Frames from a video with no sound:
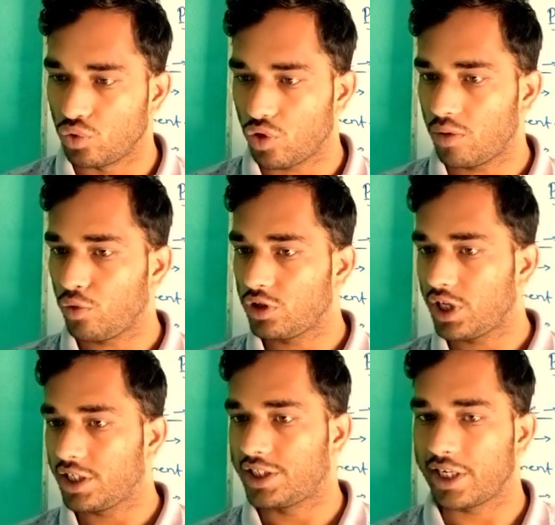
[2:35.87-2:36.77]
দুটোর
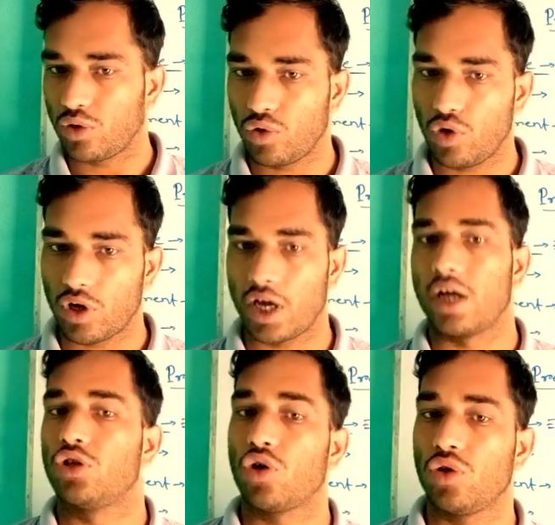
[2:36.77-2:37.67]
মধ্যে যে কোনোটা
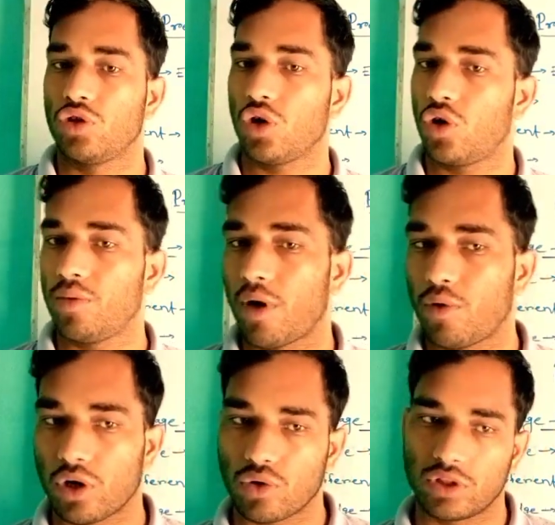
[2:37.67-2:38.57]
যখন তখন
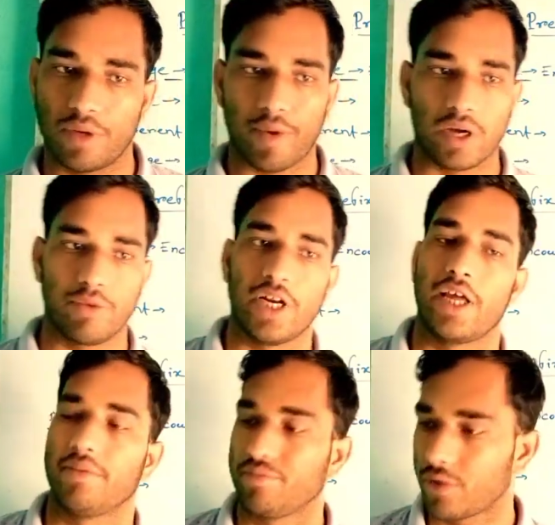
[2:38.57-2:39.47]
ব্যবহার করতে পারবি
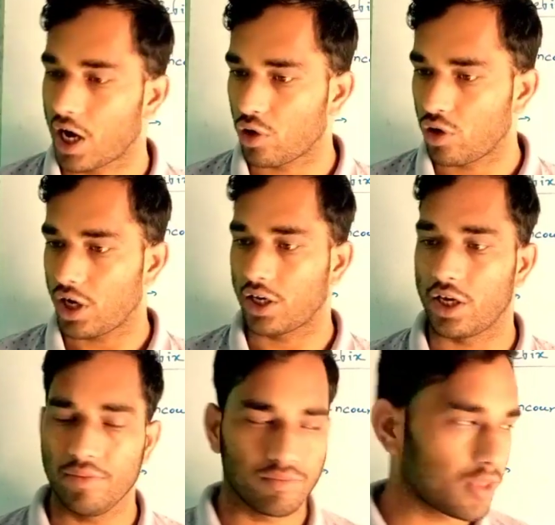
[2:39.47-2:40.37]
নাই কারণটা কি